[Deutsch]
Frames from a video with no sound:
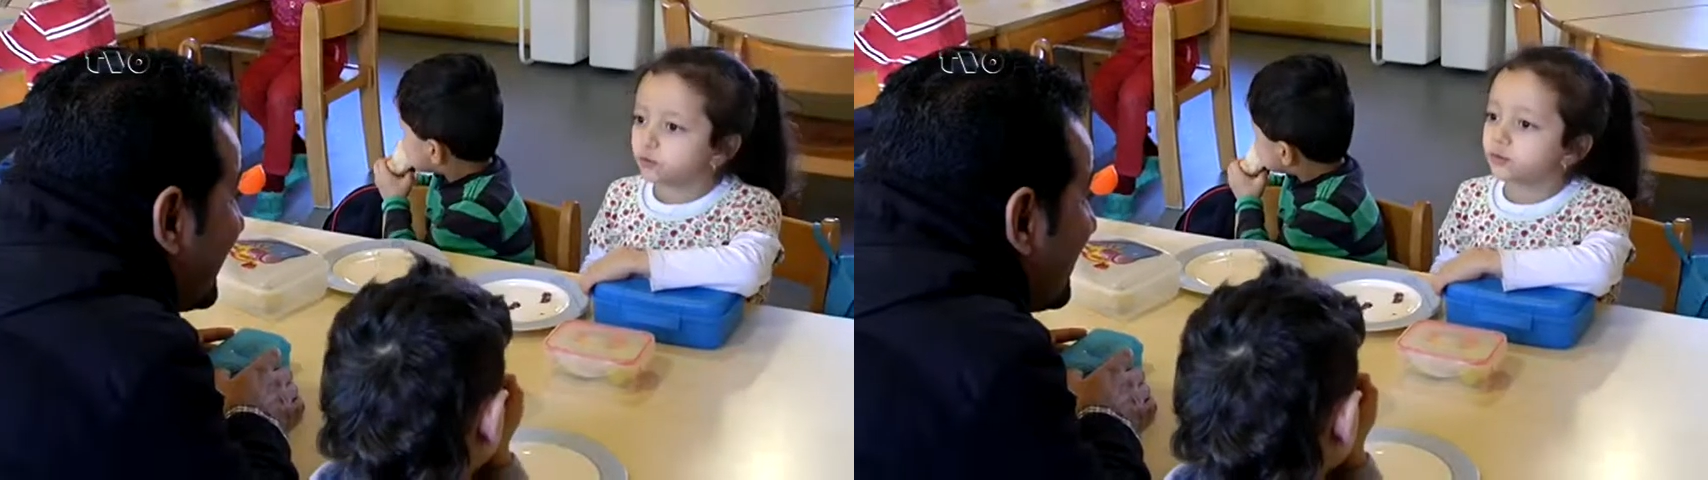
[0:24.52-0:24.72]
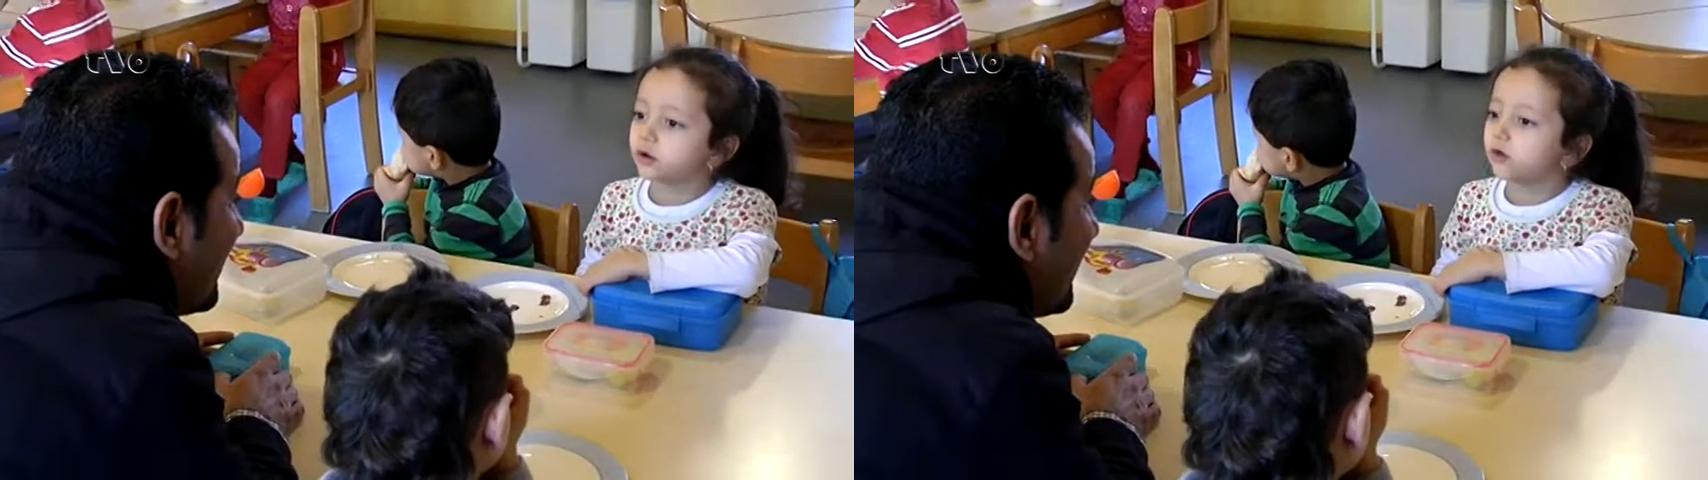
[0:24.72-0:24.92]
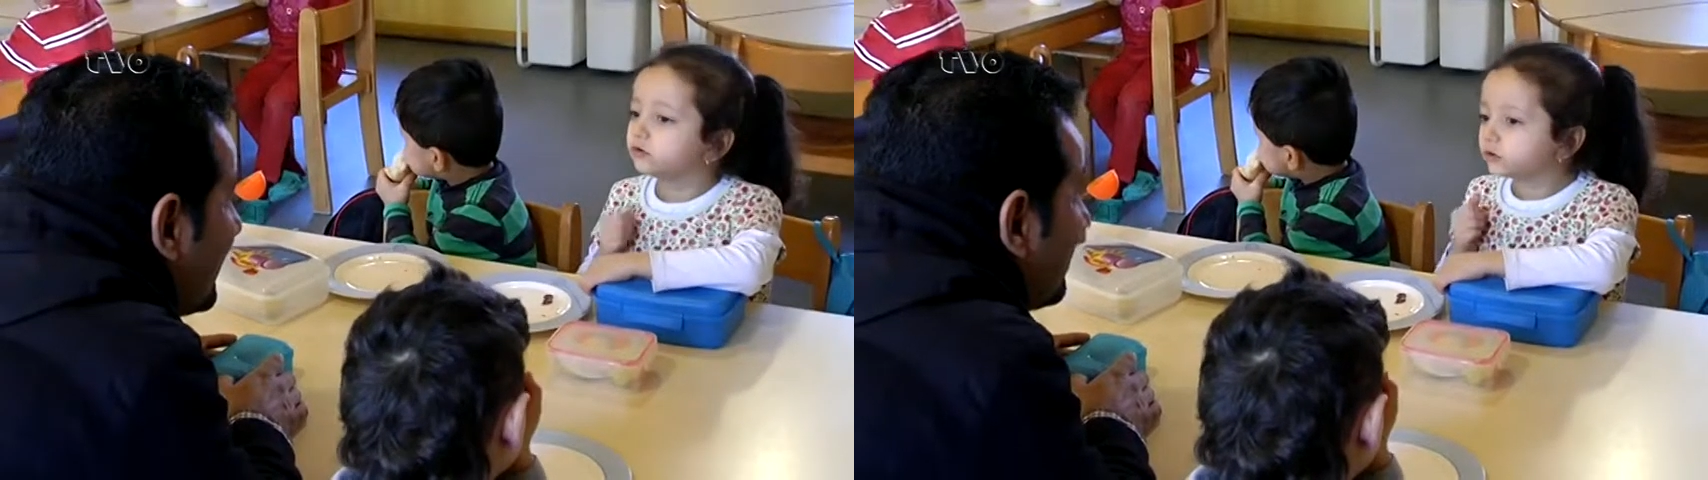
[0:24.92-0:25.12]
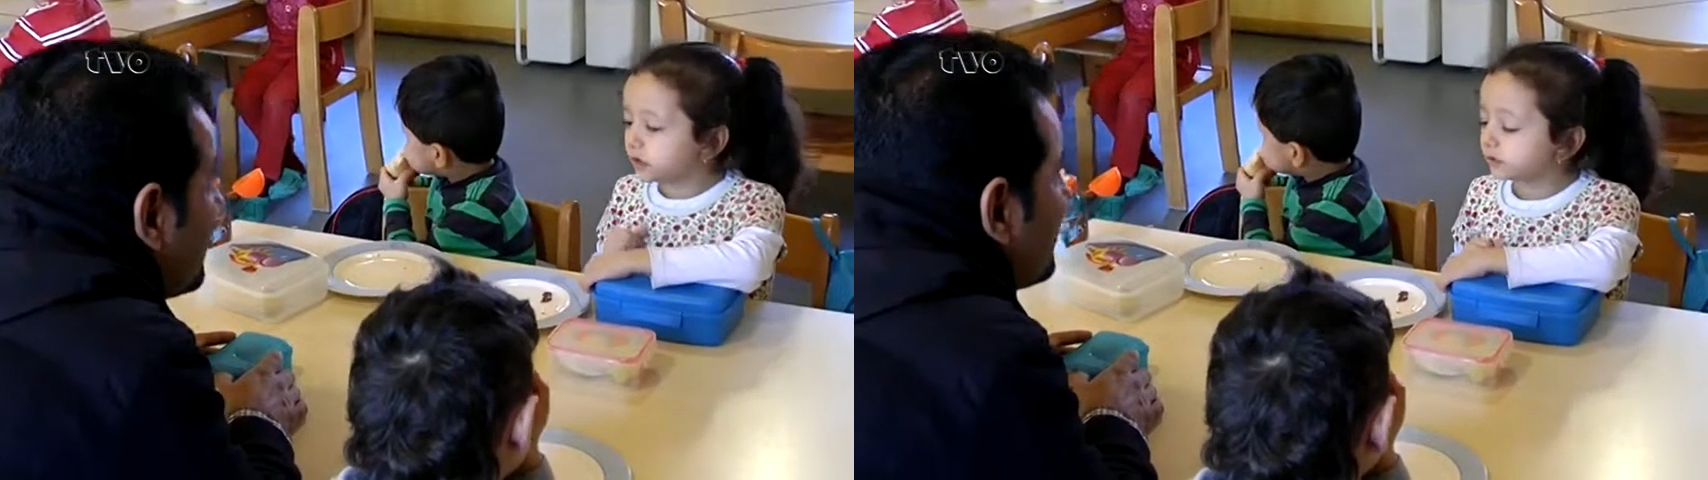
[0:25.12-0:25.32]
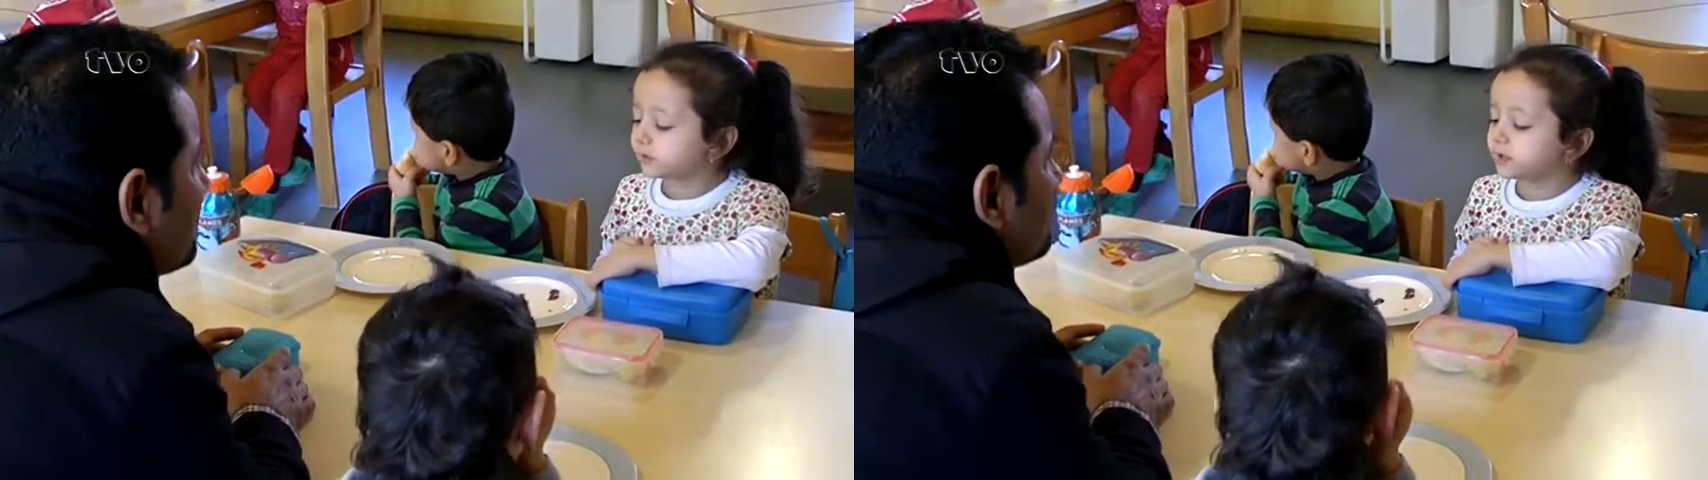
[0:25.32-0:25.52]
Er wird
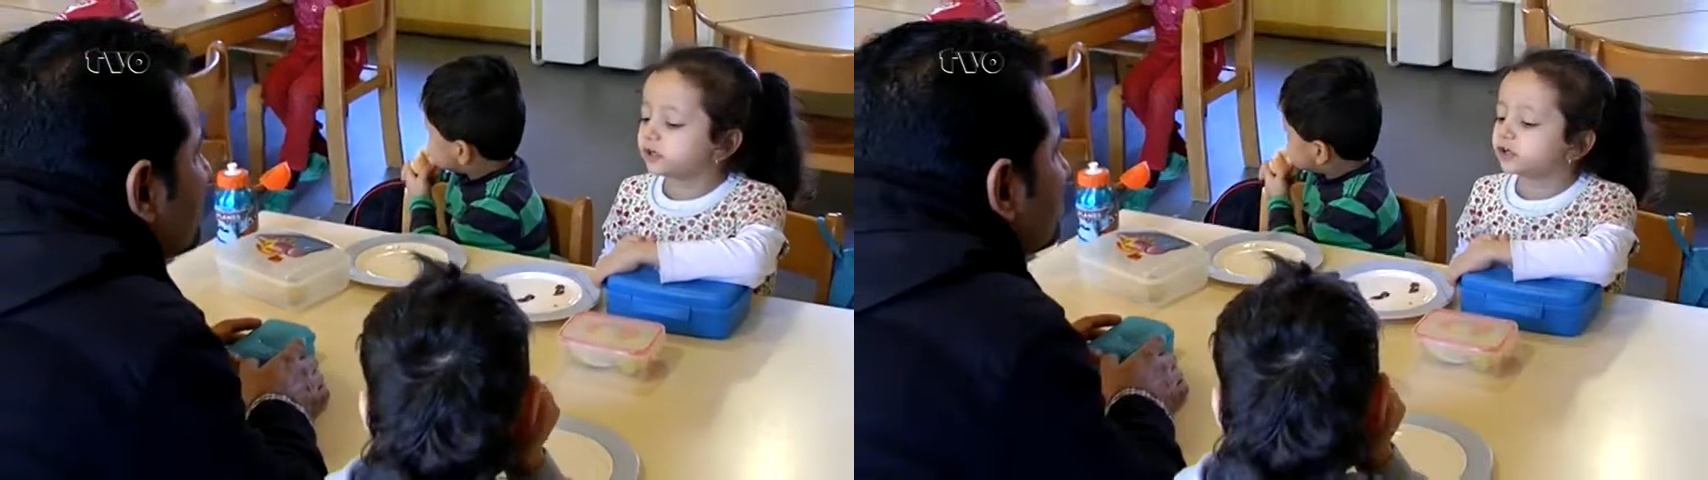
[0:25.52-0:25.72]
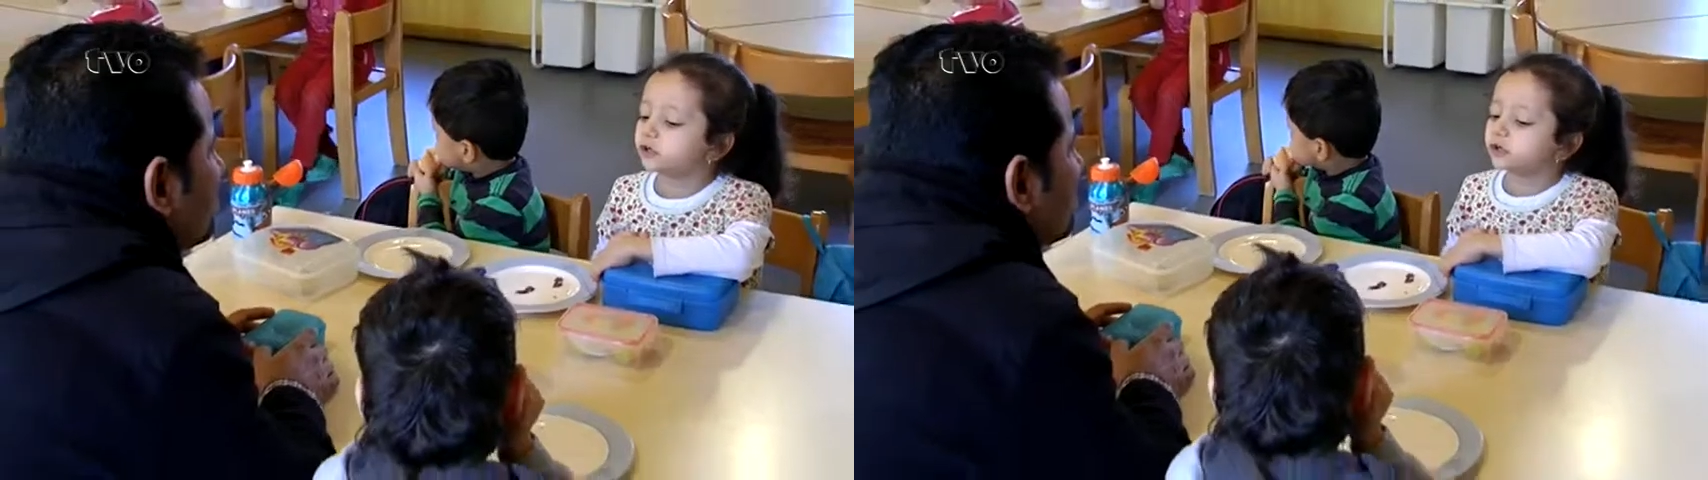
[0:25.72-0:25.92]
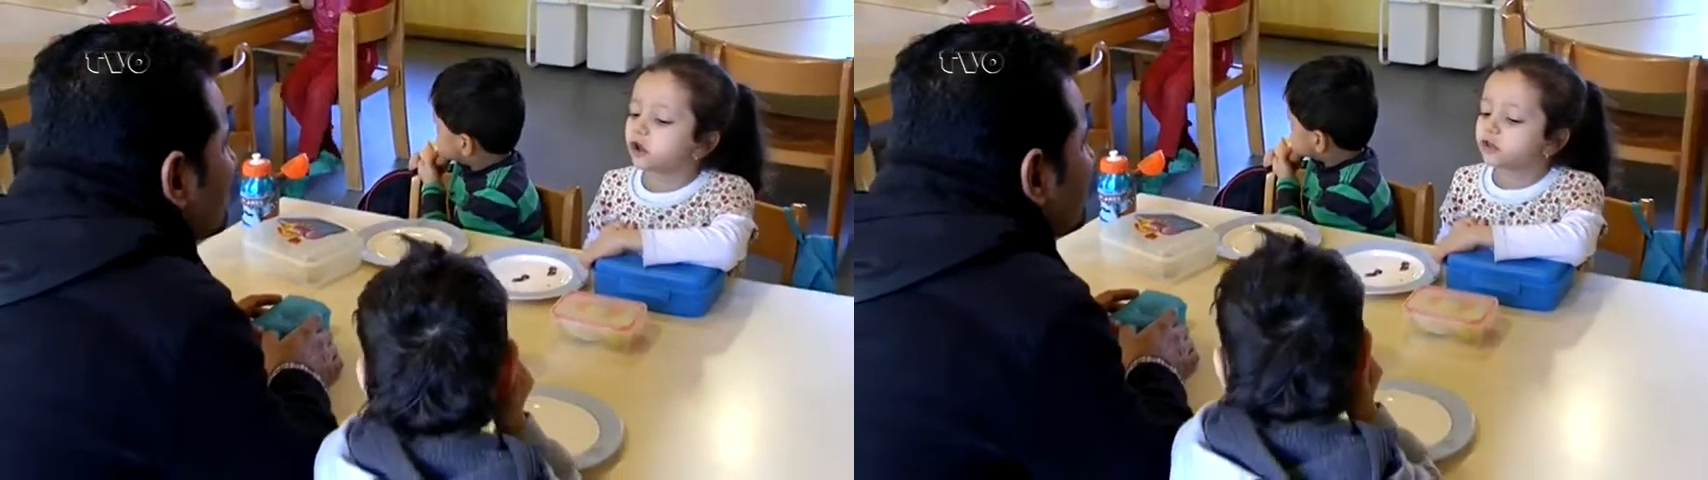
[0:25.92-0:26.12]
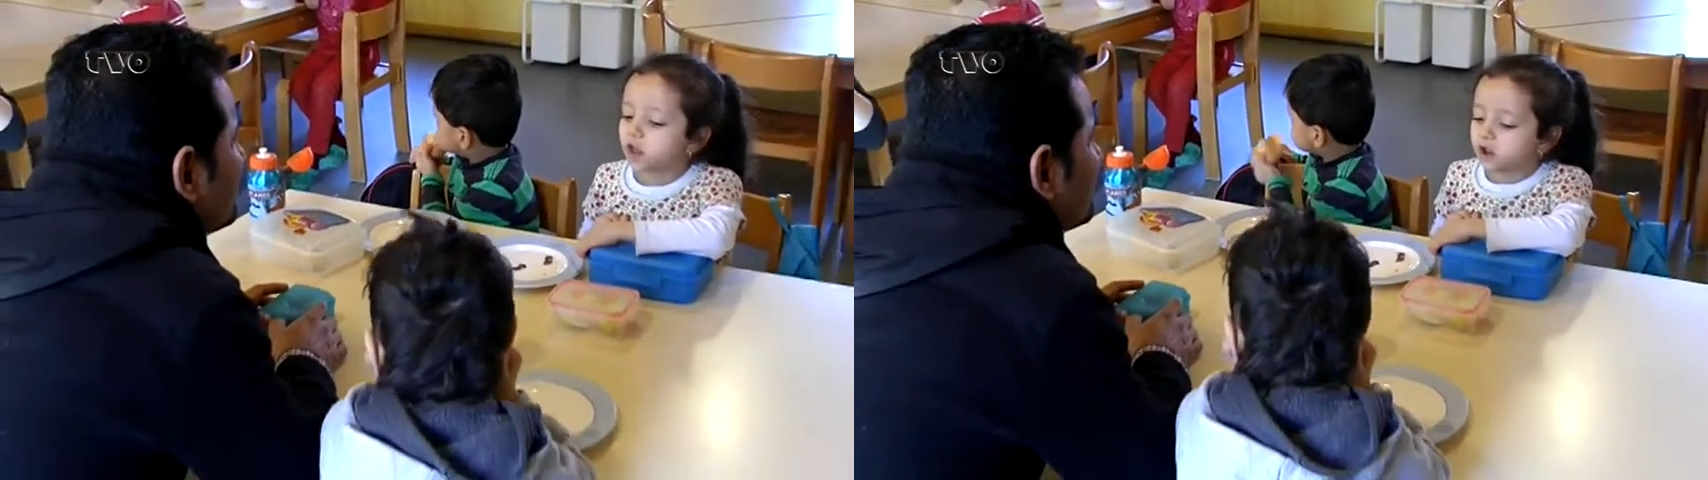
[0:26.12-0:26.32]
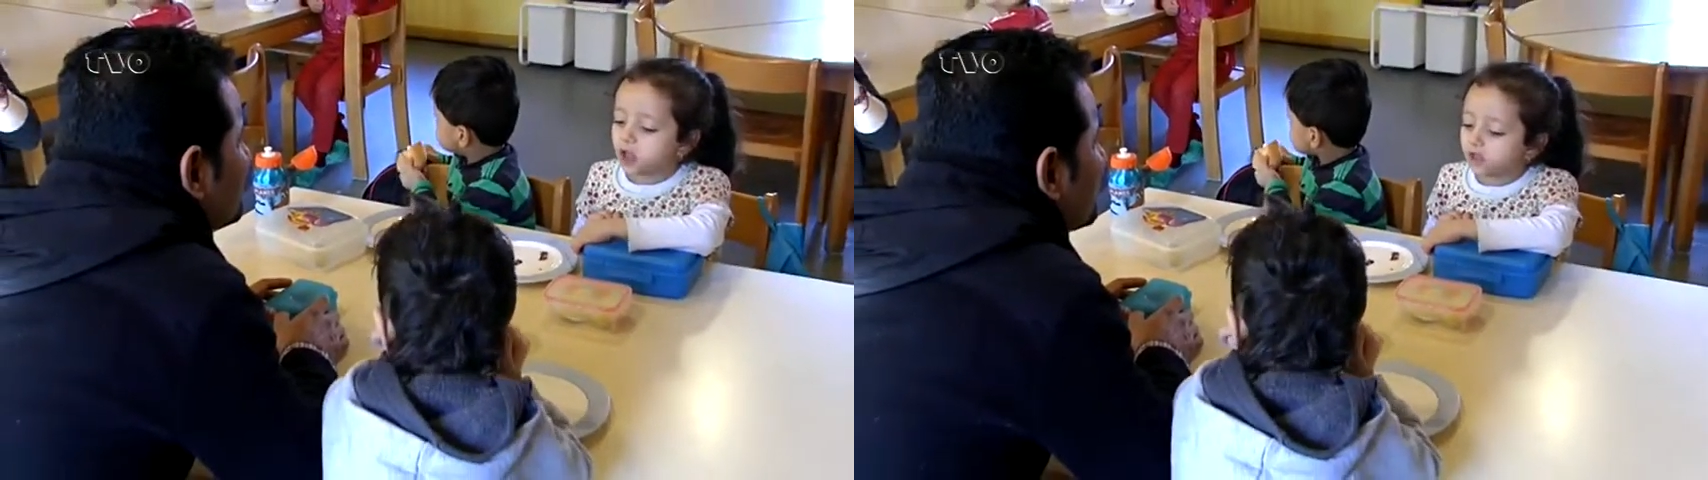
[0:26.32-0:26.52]
Sprachmittler und
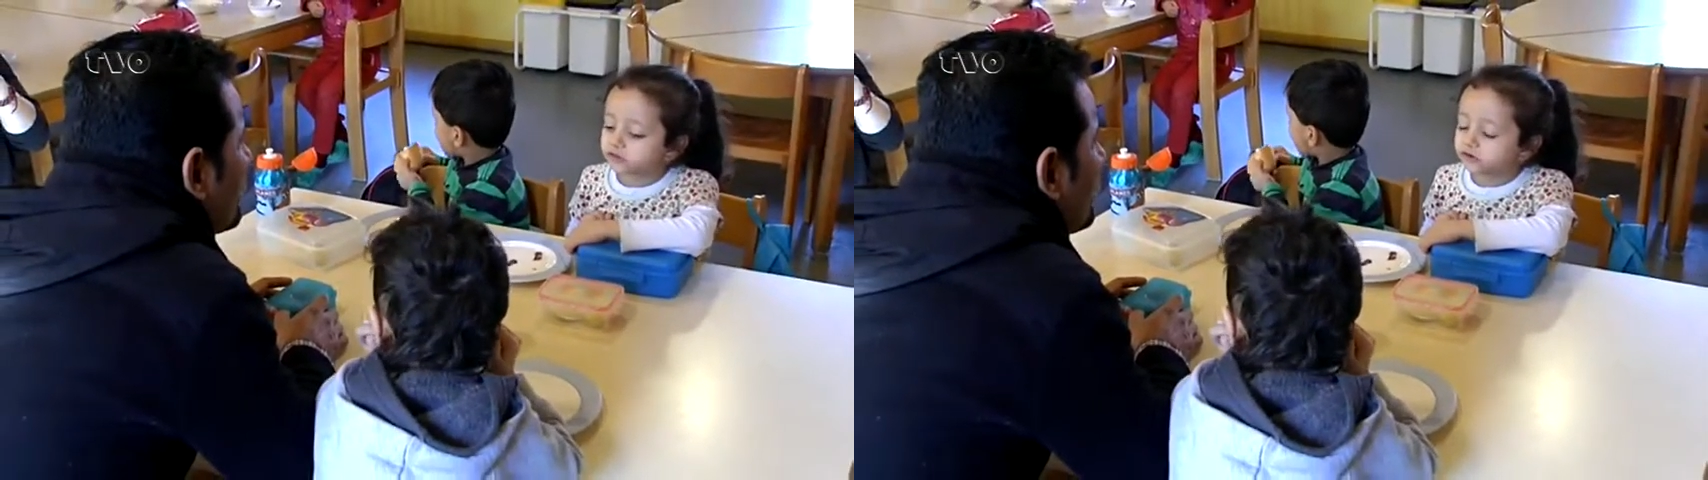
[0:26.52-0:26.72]
Dolmetscher.